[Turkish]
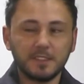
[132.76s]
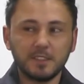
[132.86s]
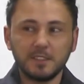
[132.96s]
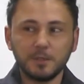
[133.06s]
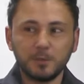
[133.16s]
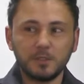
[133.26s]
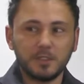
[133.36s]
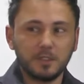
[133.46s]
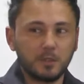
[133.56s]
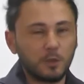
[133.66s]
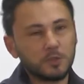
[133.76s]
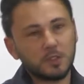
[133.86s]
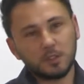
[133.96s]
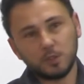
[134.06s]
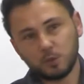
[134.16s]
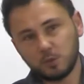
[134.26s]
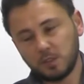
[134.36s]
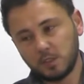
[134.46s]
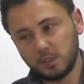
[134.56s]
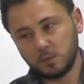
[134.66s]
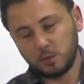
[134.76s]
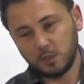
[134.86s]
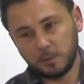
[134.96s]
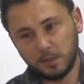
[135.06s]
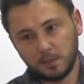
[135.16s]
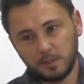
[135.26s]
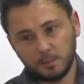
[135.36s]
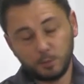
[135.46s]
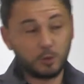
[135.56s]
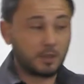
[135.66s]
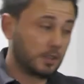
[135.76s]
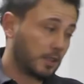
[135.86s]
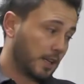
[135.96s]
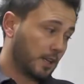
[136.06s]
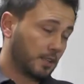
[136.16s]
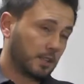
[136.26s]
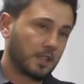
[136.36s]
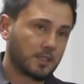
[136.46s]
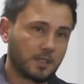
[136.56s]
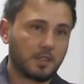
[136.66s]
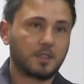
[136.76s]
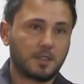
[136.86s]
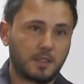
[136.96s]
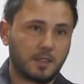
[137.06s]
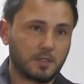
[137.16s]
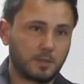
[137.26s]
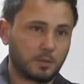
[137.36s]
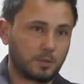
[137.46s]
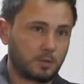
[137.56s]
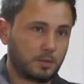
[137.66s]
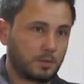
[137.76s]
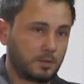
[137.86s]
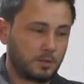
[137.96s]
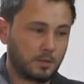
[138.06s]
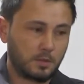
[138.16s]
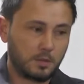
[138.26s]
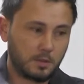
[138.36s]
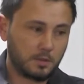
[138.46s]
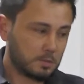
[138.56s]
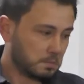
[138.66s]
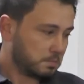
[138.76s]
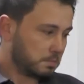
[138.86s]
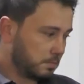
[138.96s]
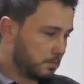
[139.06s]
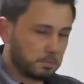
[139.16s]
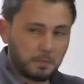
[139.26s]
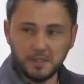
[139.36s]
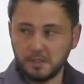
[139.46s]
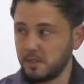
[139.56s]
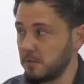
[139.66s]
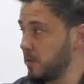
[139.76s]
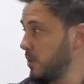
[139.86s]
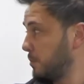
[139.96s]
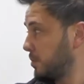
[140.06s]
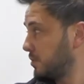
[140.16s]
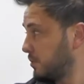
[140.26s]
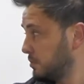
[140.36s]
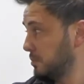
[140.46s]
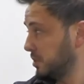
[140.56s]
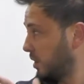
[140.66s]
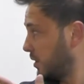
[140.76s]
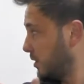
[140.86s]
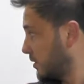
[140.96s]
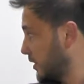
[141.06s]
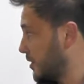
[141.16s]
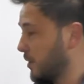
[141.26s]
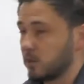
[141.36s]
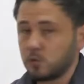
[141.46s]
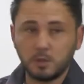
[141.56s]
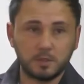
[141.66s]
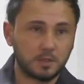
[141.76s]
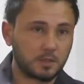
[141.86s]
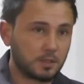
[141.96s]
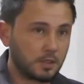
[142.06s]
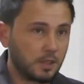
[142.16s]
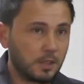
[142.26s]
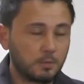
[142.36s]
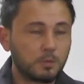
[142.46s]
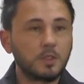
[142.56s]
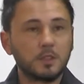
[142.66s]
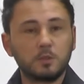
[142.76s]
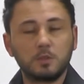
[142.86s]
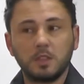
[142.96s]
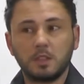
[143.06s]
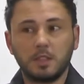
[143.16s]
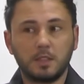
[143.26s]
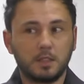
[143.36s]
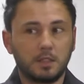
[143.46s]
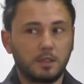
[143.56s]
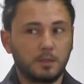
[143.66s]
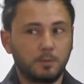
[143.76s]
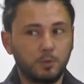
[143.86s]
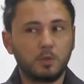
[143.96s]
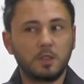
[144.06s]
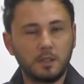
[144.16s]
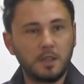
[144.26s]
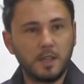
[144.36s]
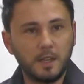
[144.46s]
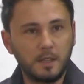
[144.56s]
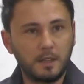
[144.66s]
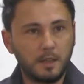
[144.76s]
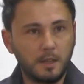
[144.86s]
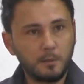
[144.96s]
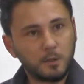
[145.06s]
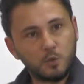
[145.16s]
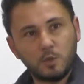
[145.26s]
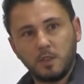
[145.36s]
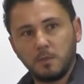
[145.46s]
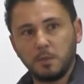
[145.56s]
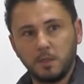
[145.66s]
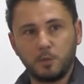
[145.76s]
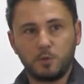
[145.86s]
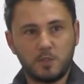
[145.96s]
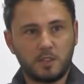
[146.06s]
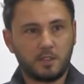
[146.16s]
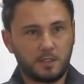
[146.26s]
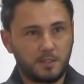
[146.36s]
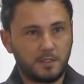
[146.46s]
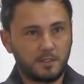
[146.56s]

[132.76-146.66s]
e, ürünleri öncelikle çocuklara satıyoruz ama büyüklerin hayallerini gerçekleştirerek satıyoruz. Hı hı. Şimdi Mercedes Pickup, up evet. misal ya da Range Rover. Bunlar Türkiye'de e, büyüklerin hayali ama küçüklerin bindiği oyuncaklar.